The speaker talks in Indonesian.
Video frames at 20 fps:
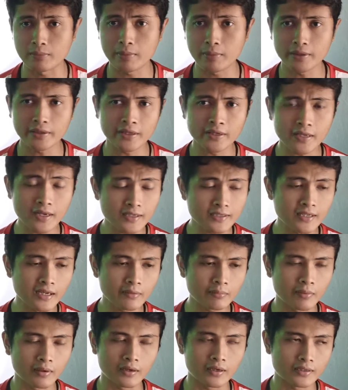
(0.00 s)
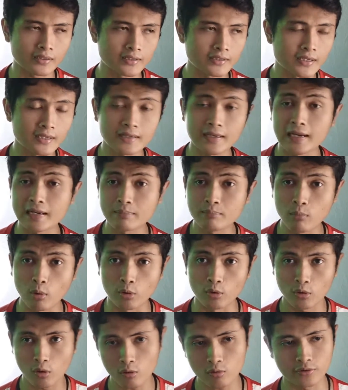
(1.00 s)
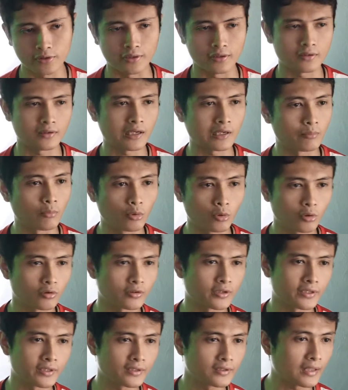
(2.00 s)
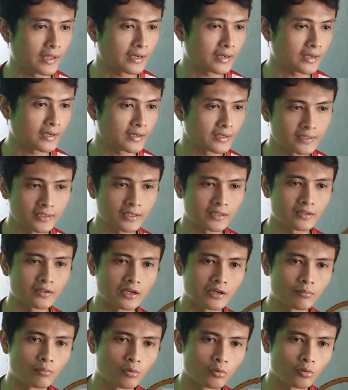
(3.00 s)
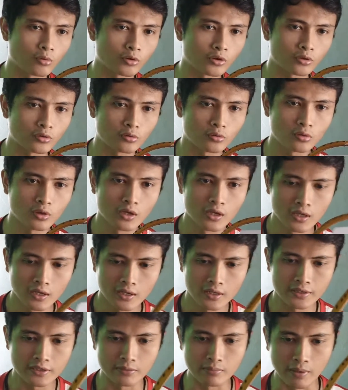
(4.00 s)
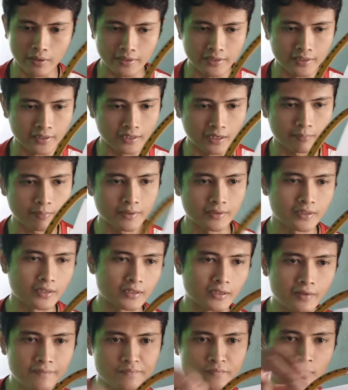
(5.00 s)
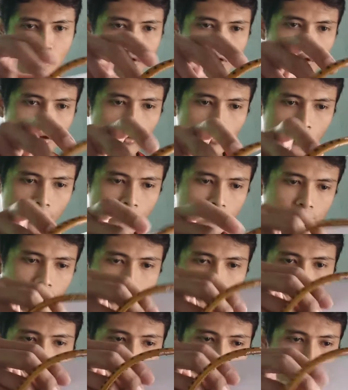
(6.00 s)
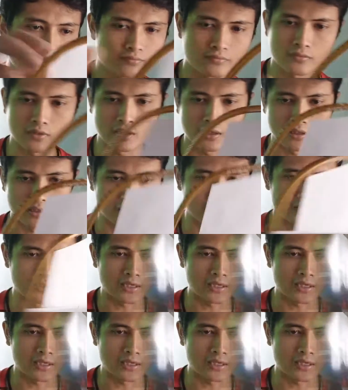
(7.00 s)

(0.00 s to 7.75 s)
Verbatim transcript: materialnya apa, katanya carbon lock ya, carbon lock. Nah kita akan lihat carbon lock itu di bagian apanya ya. Oke, jadi eh, kita